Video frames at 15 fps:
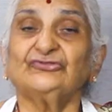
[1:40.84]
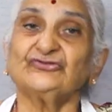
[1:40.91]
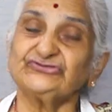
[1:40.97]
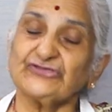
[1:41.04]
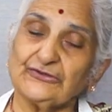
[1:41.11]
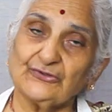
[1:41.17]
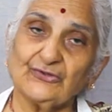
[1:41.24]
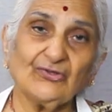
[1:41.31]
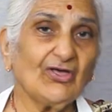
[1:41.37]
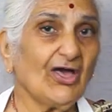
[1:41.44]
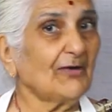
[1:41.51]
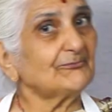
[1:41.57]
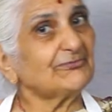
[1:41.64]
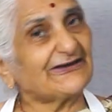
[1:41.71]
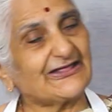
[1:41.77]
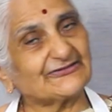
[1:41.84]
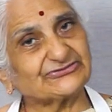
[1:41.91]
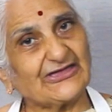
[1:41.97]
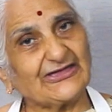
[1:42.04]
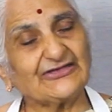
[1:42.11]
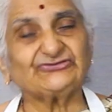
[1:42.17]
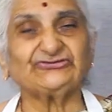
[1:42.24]
तो चलो हम बनाते
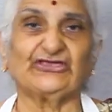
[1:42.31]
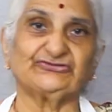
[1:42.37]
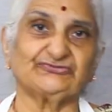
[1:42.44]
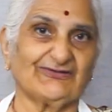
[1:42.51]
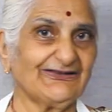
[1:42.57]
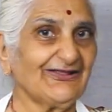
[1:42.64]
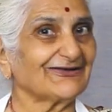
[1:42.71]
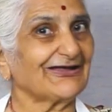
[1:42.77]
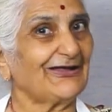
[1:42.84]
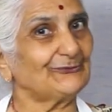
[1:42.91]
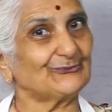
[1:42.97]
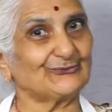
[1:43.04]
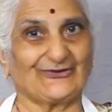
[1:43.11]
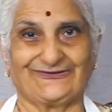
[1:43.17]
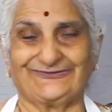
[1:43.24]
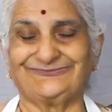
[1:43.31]
हैं शेजवान हक्का नूडल